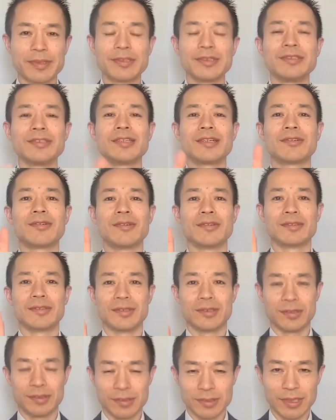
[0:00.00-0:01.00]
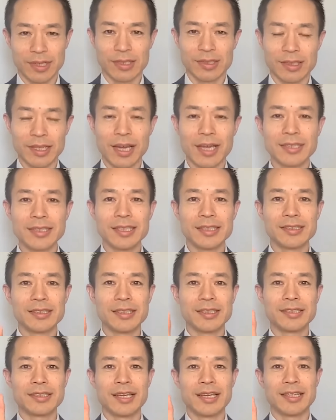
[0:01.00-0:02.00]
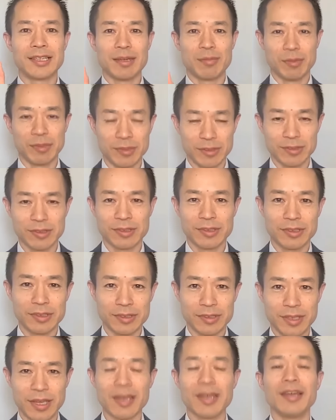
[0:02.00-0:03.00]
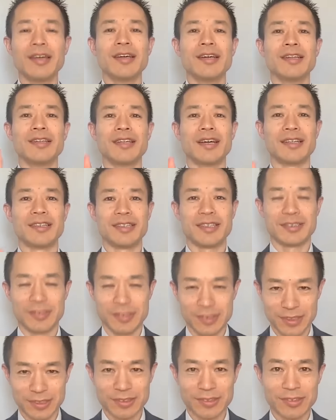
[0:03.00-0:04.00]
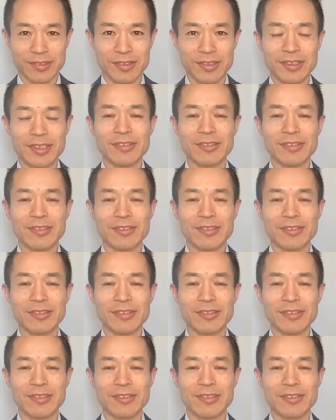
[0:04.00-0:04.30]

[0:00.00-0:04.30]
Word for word: 中学校の時とか大切にしていたものって何でしょうかと。